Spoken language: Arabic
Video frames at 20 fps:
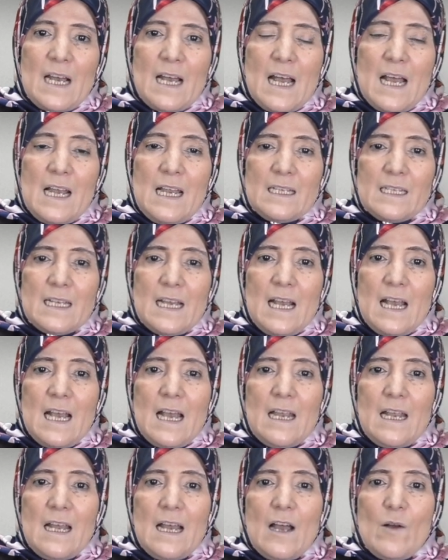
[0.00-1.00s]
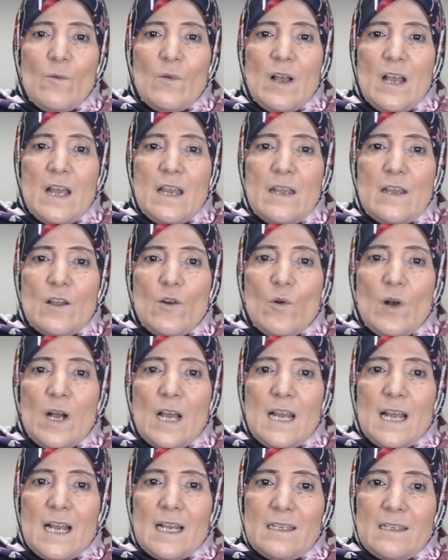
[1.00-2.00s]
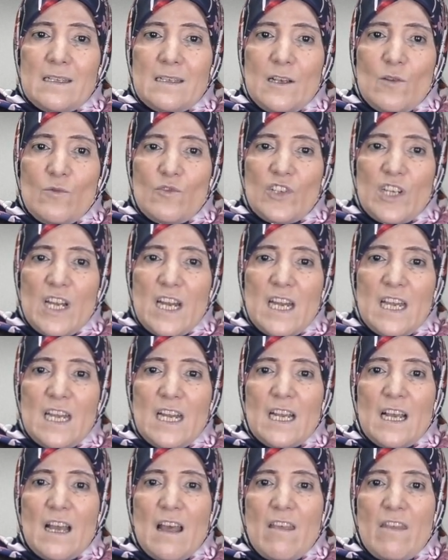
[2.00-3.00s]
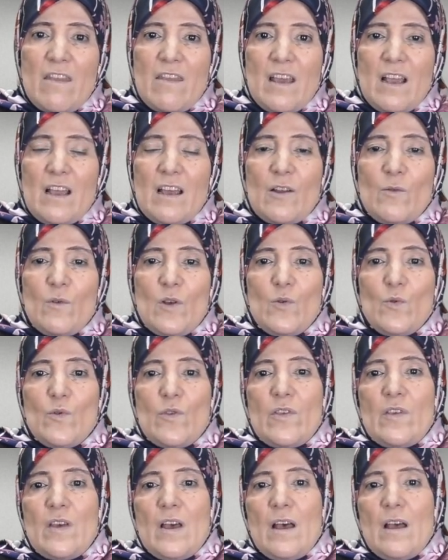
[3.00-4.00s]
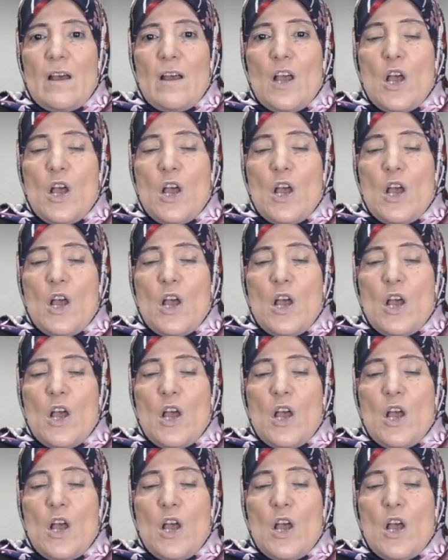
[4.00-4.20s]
قال تعالى وأنه خلق الزوجين الذكر والأنثى